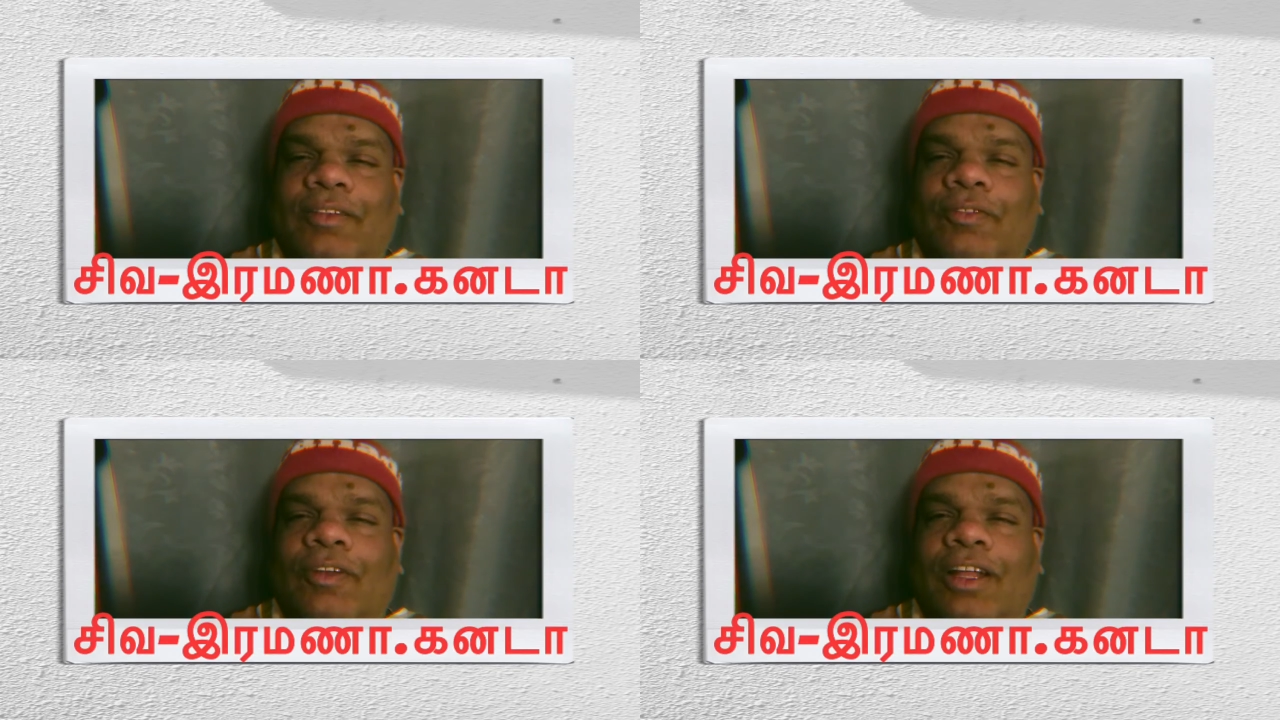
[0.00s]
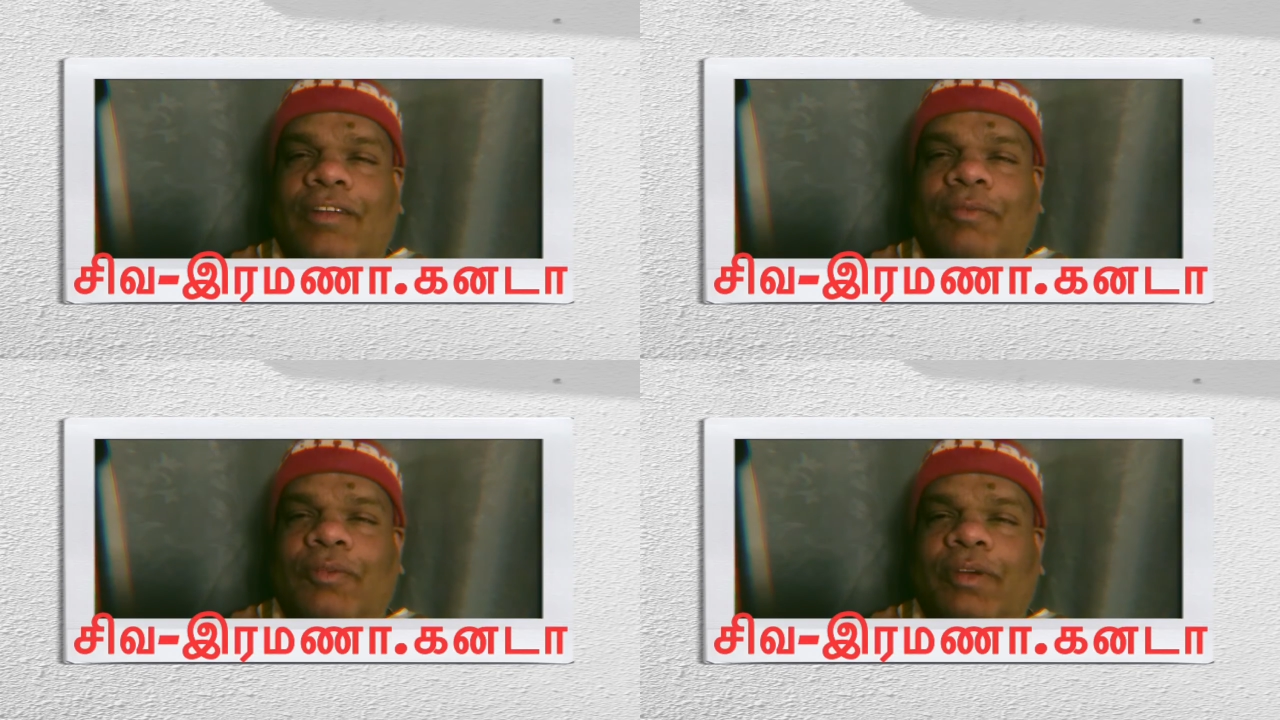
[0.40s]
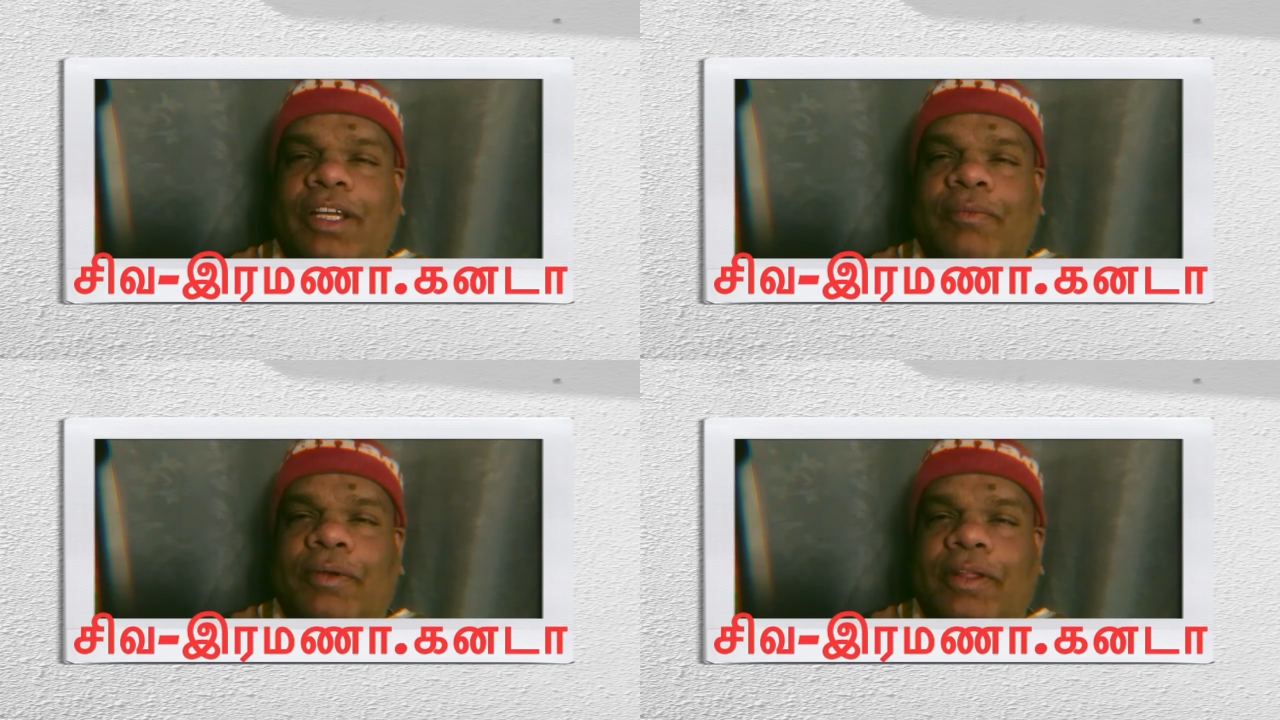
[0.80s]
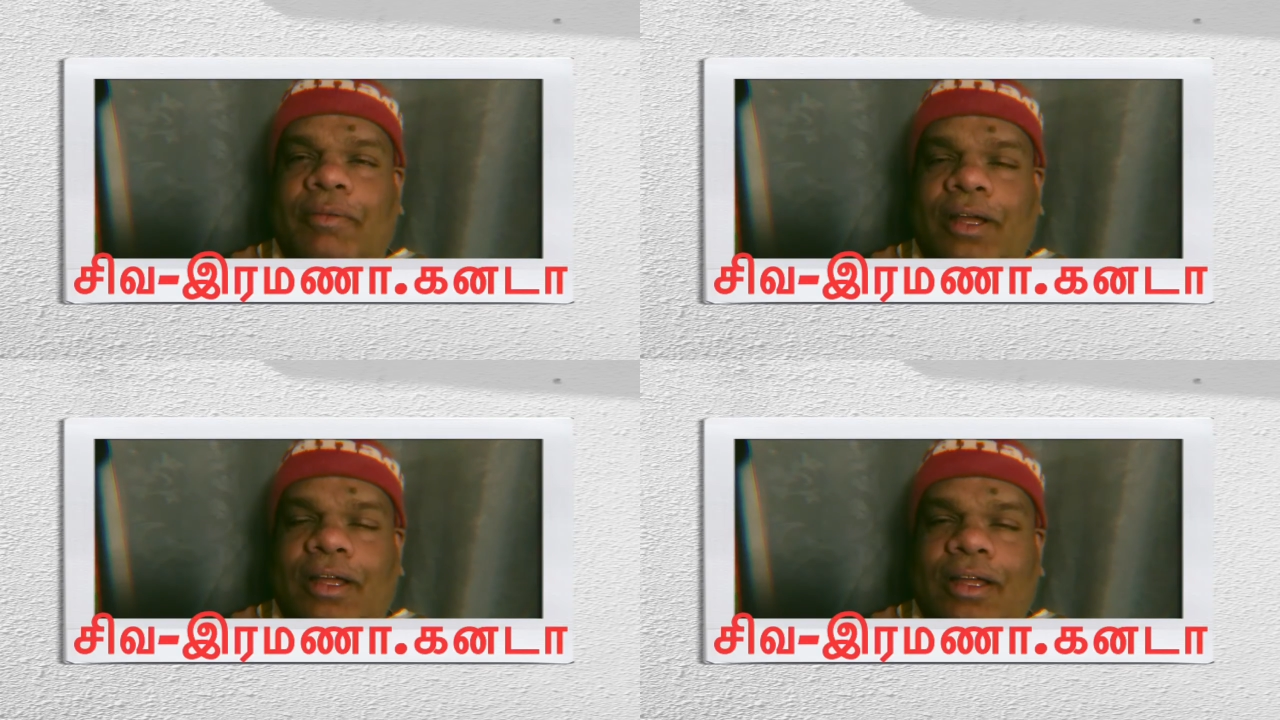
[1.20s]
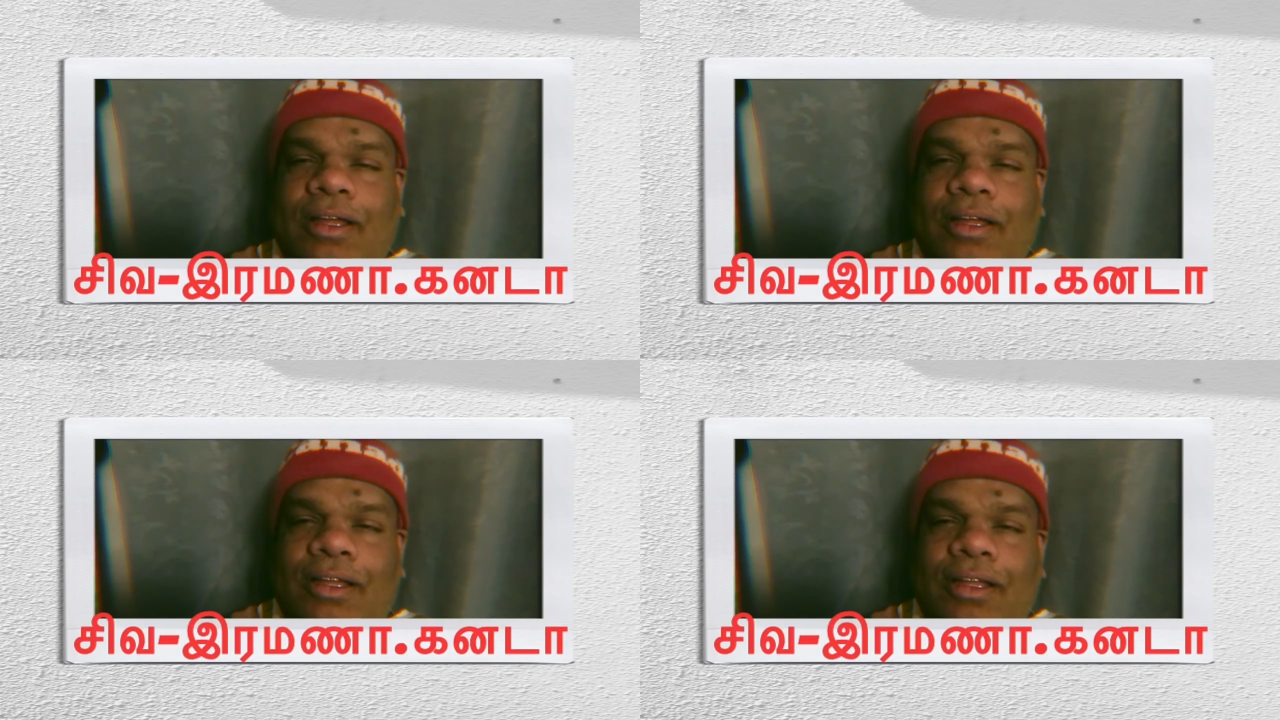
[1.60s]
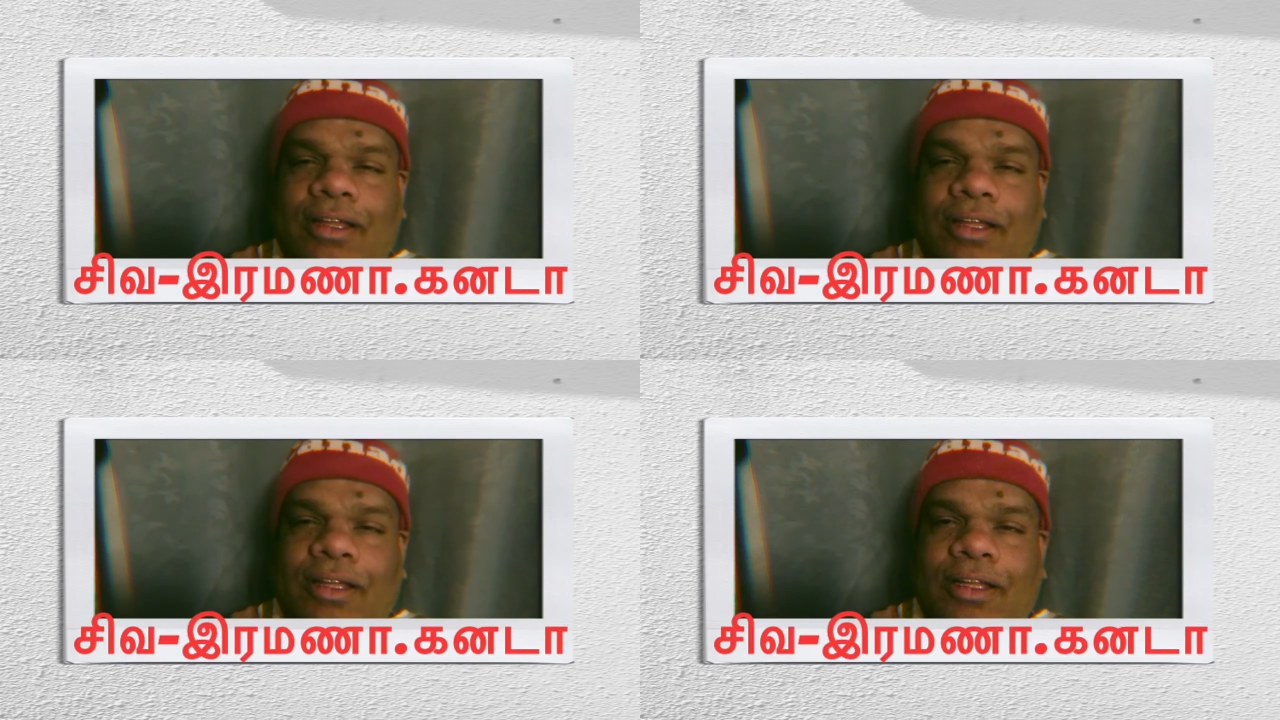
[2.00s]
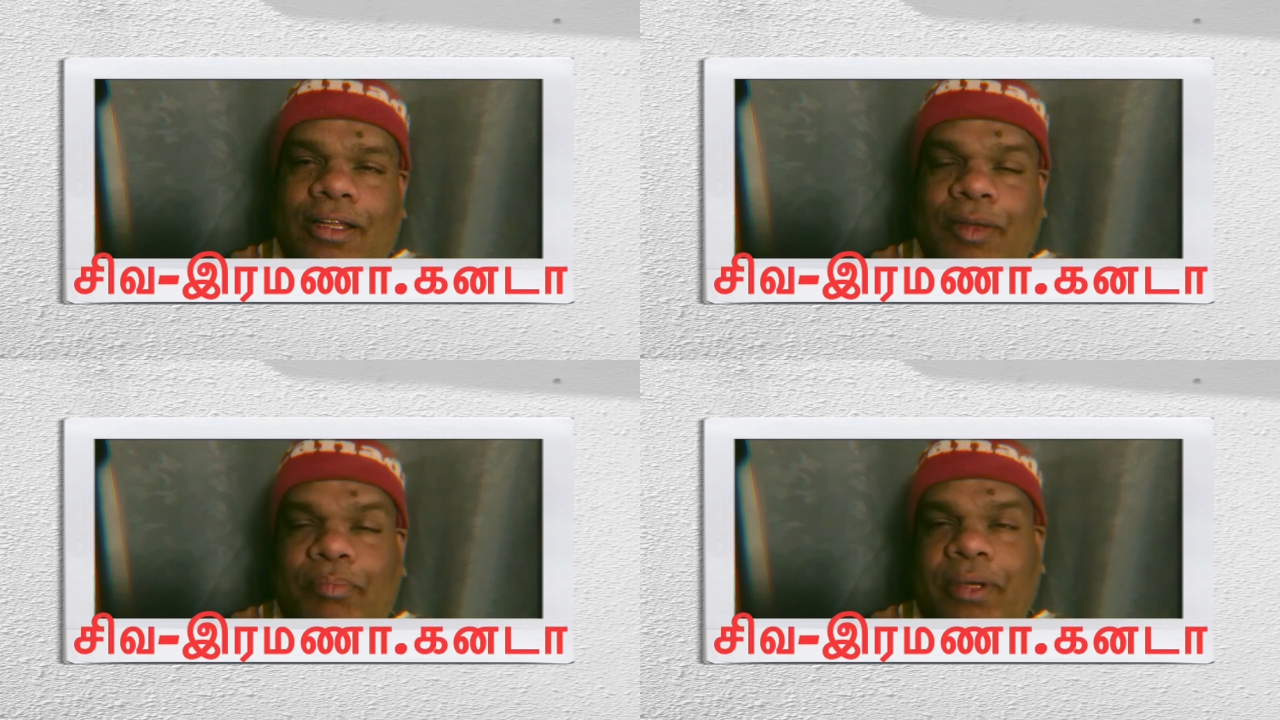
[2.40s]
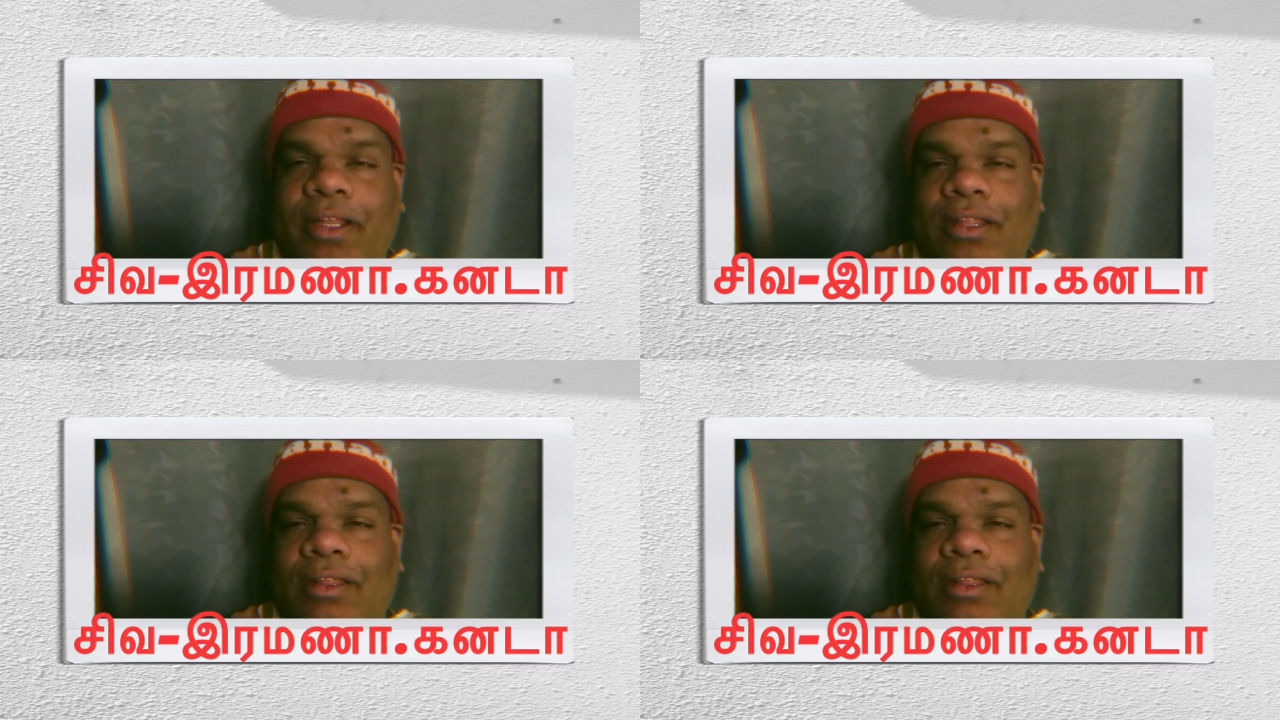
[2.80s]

உங்களால் முன்வைக்க முடியுமா எப்படி